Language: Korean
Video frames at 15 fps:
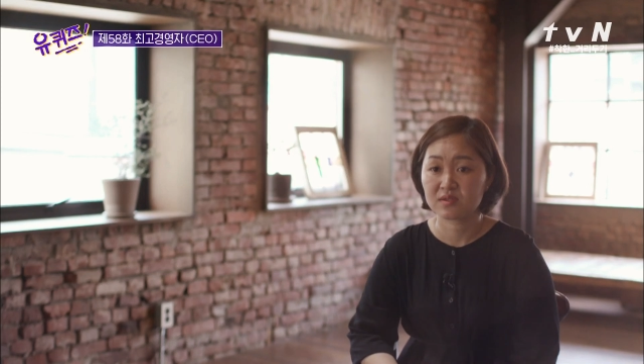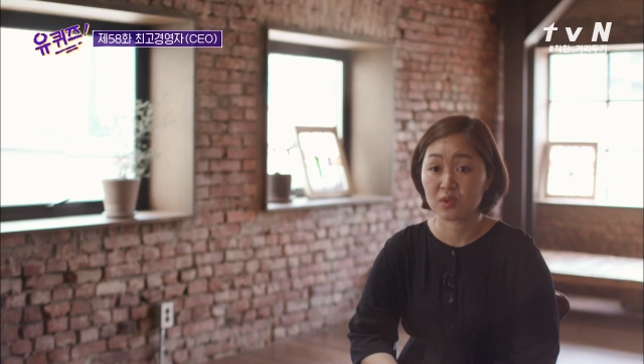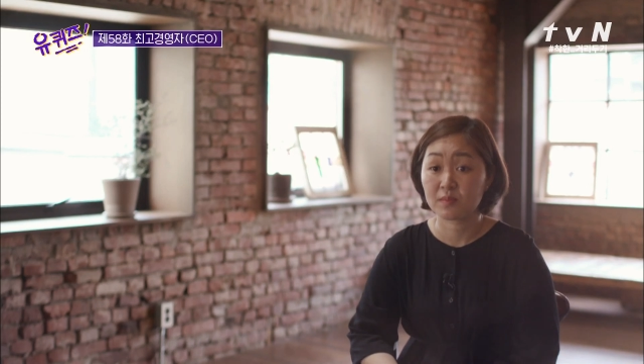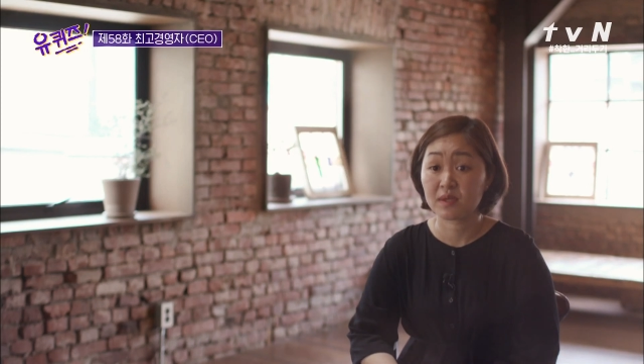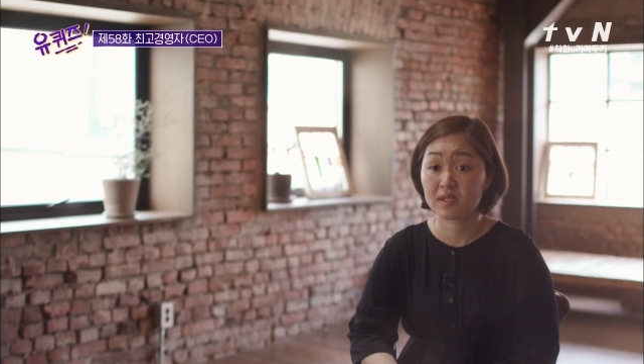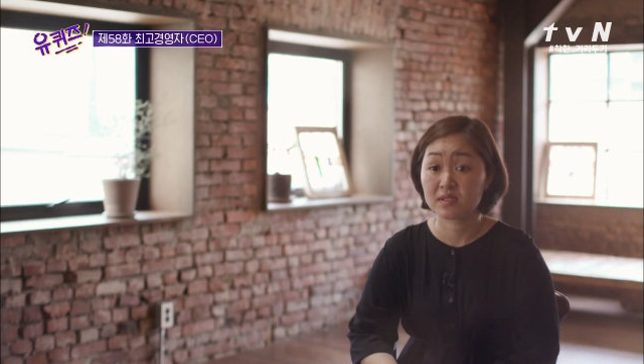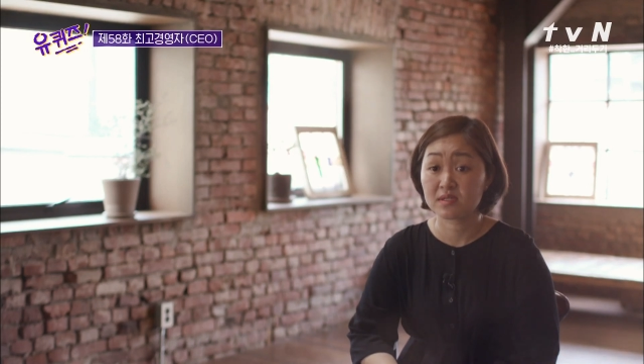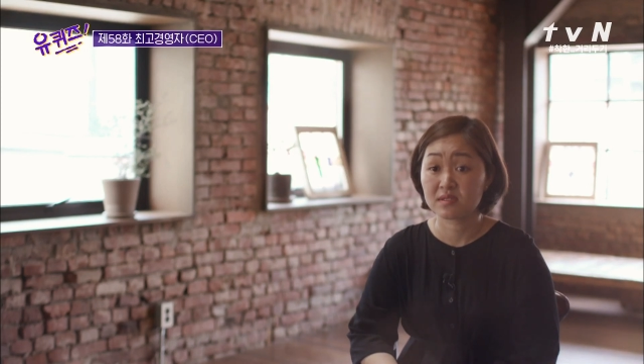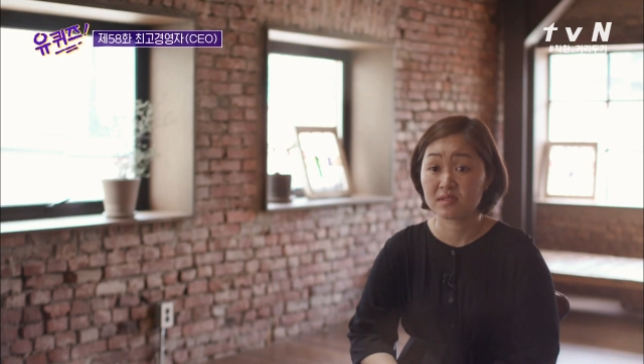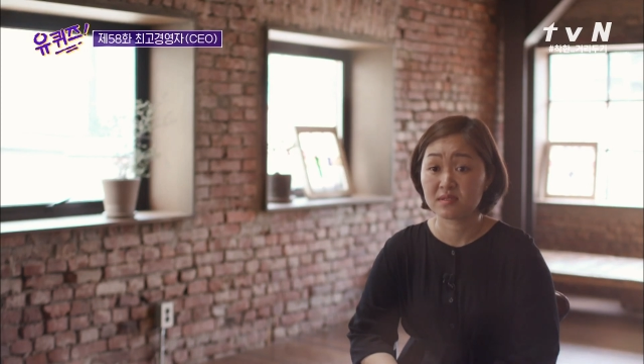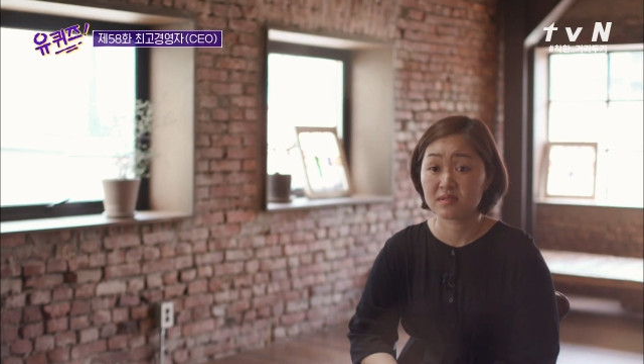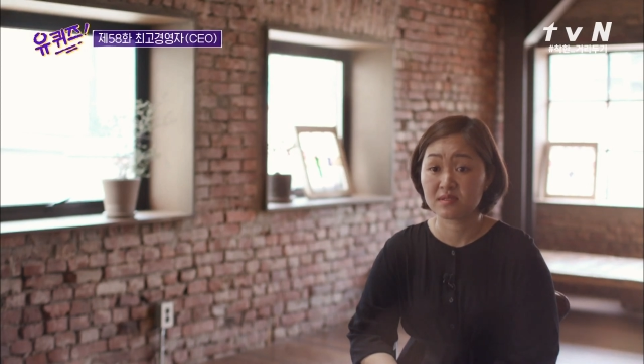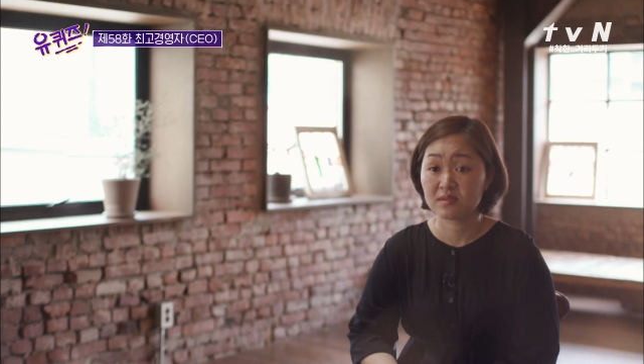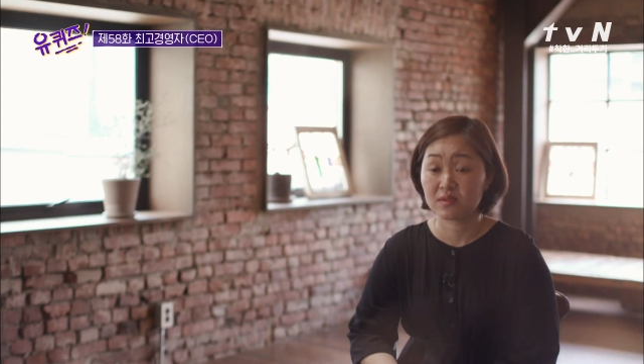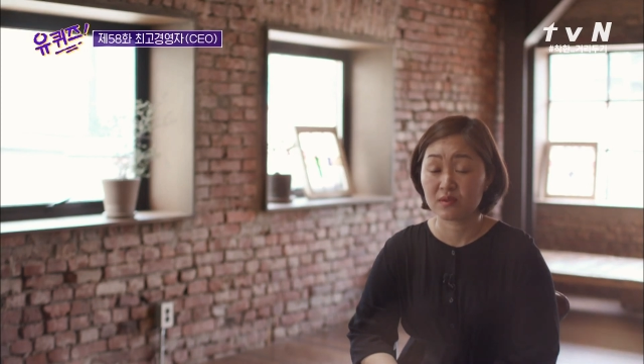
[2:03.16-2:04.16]
정말
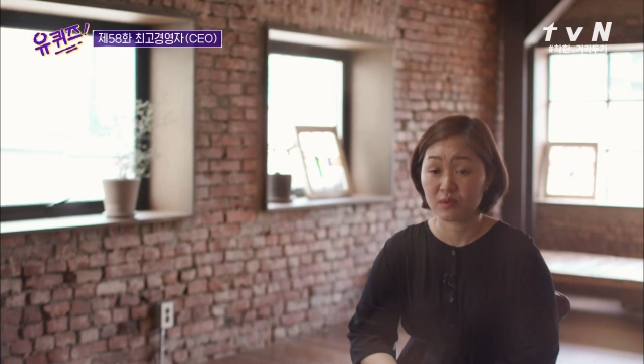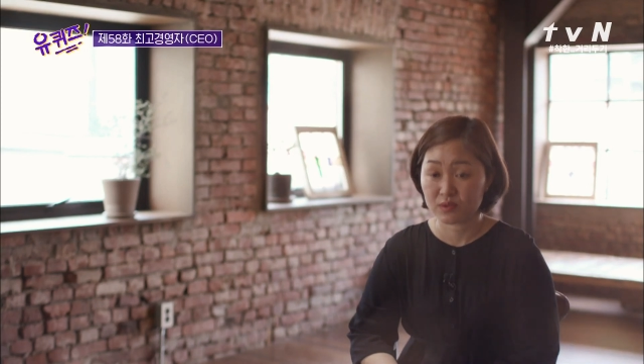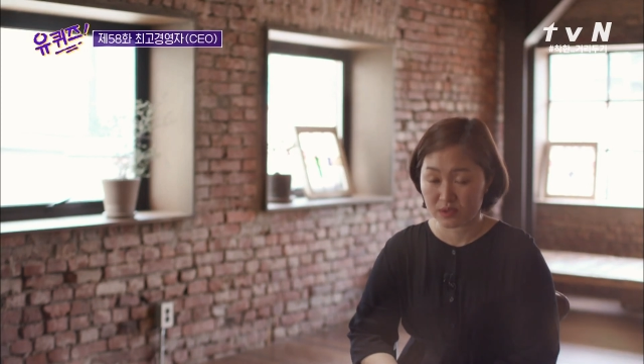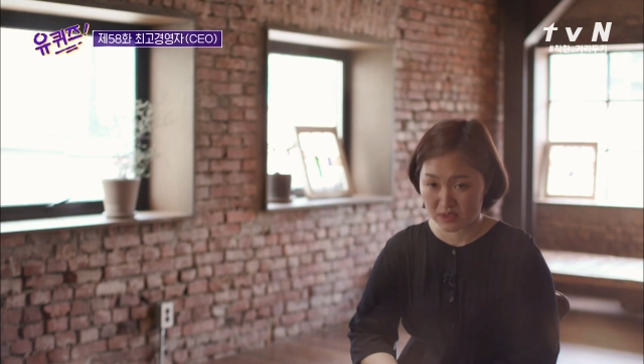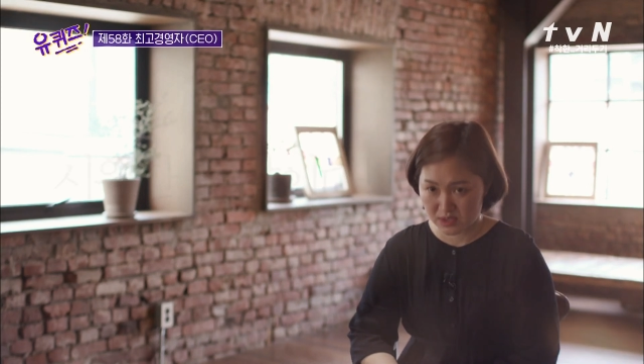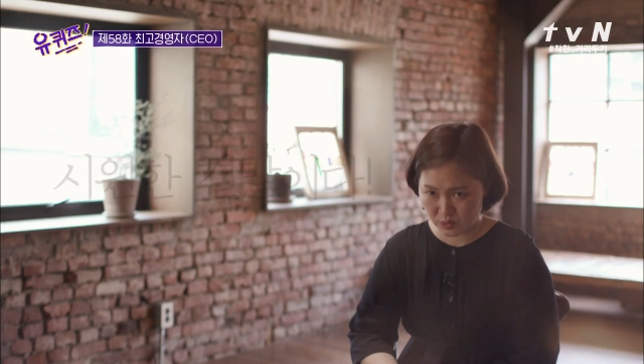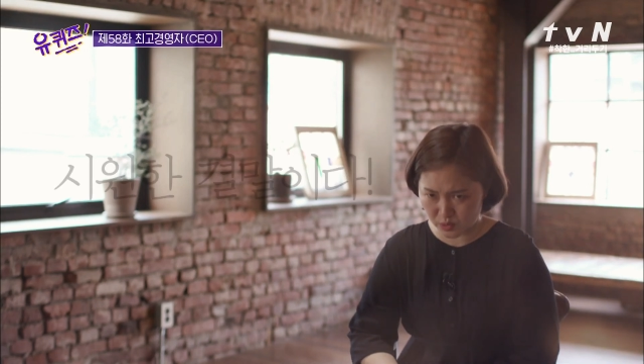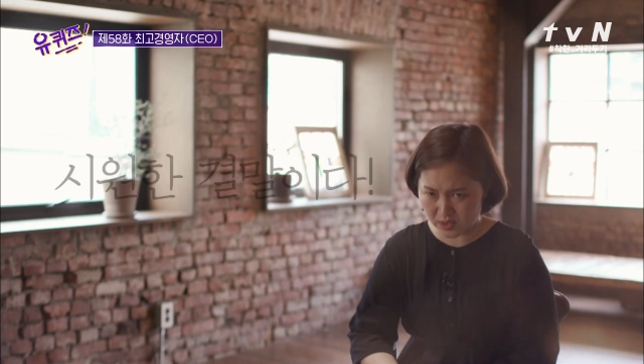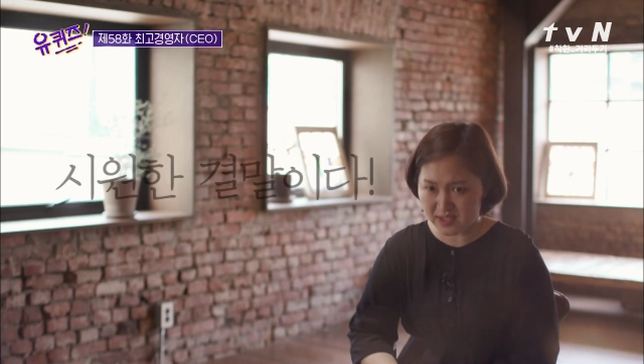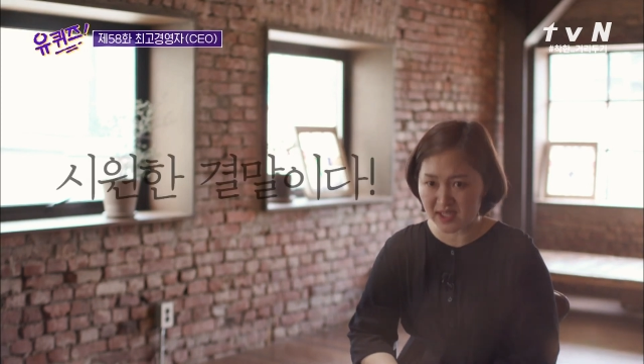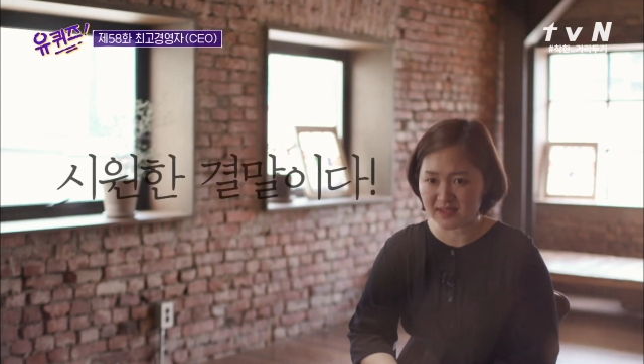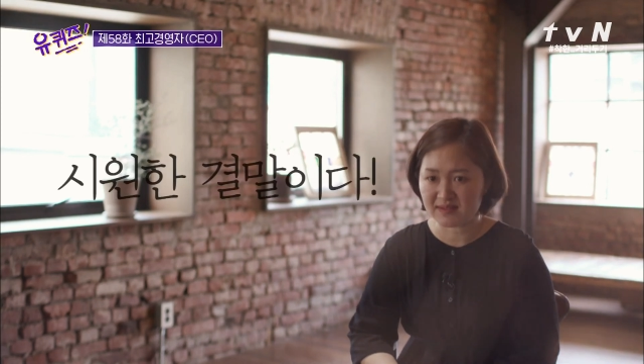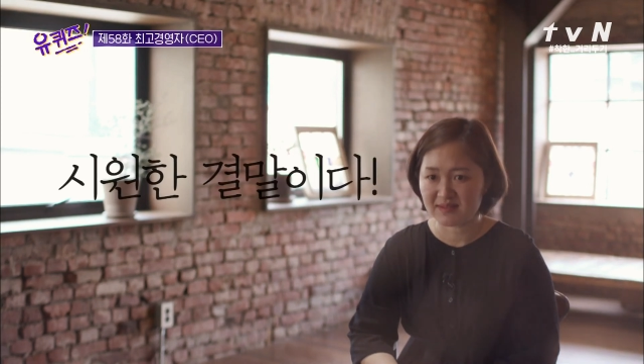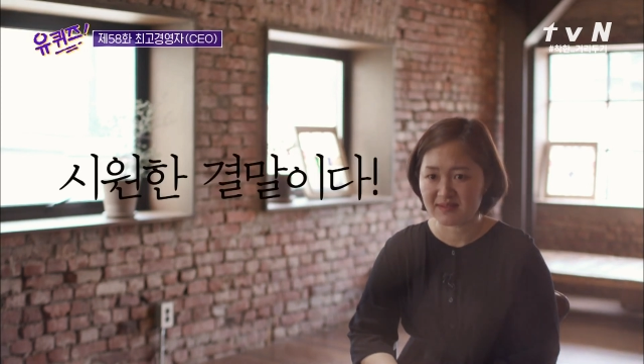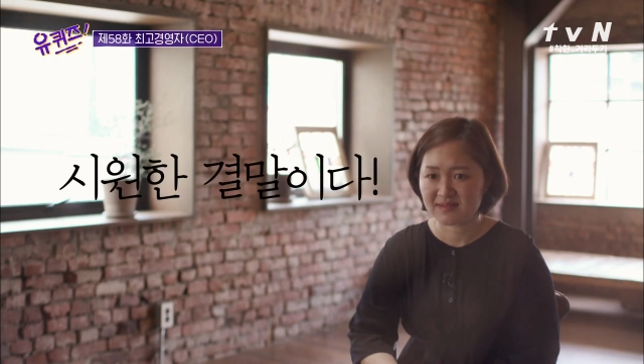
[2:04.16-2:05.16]
시원한